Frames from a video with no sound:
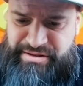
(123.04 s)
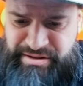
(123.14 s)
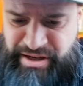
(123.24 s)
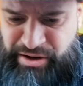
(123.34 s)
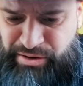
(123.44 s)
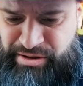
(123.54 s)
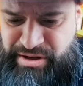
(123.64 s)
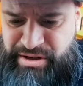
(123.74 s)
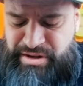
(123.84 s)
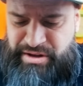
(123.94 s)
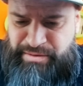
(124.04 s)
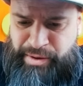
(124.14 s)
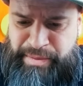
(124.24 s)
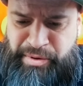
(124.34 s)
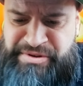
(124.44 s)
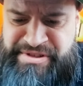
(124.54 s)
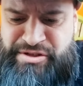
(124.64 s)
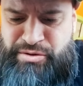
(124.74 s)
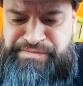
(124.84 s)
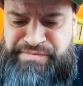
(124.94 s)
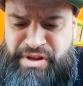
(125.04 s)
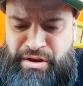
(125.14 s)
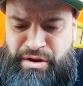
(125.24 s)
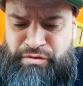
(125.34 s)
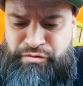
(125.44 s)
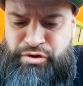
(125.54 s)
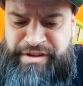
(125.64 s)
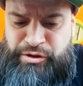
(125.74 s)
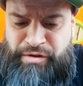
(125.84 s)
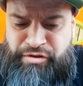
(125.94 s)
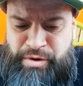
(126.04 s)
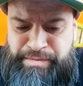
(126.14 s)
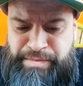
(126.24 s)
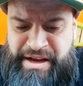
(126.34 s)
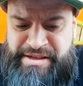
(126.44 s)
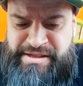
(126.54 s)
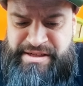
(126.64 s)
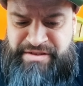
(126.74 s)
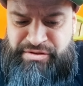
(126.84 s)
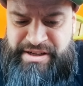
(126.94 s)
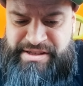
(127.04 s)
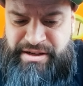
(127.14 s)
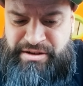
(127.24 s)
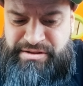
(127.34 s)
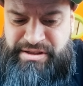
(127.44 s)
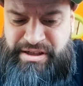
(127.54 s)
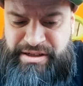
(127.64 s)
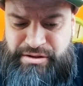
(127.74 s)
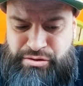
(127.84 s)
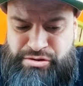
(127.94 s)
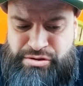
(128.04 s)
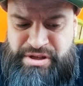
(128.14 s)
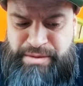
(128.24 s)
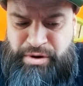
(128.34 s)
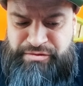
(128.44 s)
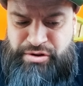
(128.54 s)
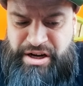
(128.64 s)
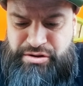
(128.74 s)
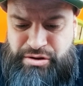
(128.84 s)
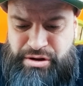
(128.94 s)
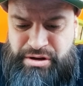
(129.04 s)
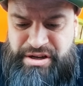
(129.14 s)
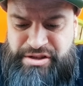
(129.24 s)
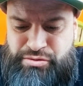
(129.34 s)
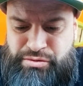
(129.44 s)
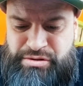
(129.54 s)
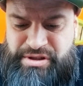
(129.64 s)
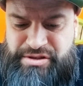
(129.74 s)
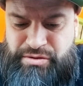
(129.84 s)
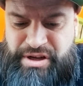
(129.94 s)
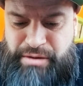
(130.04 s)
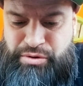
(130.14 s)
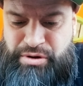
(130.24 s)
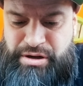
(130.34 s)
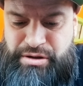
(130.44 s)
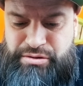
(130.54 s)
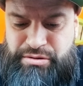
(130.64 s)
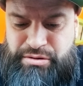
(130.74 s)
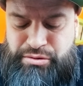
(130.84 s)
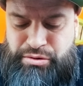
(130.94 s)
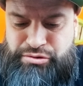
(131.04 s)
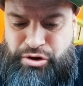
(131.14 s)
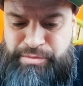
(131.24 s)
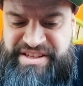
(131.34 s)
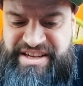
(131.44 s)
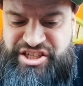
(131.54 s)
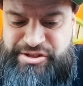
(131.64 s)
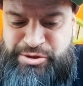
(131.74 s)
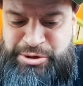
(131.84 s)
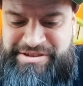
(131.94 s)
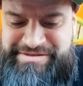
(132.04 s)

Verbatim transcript: alors, première proposition. Vu qu'on a trois fois moins de place, il faut laisser rentrer que ceux qui boivent de l'alcool. Les autres, ils ont qu'à boire l'eau du robinet chez eux.